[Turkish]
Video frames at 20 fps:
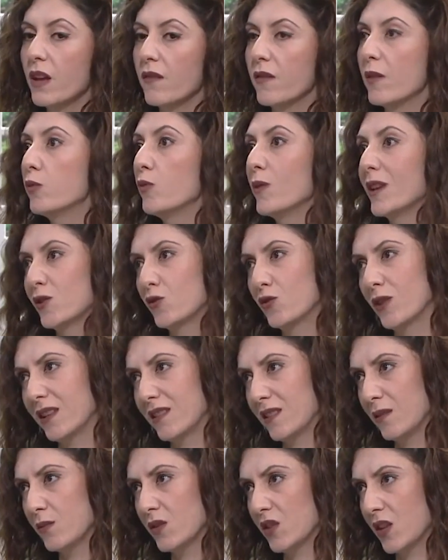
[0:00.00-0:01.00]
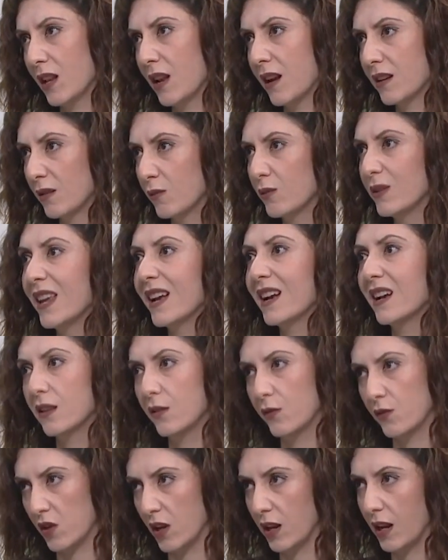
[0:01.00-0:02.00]
Ve bu meşgul ettiğimiz şeyler tabii
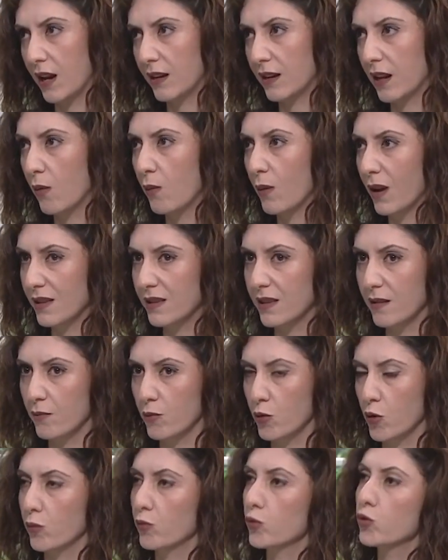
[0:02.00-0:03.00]
negatif şeylerden bahsetmiyorum.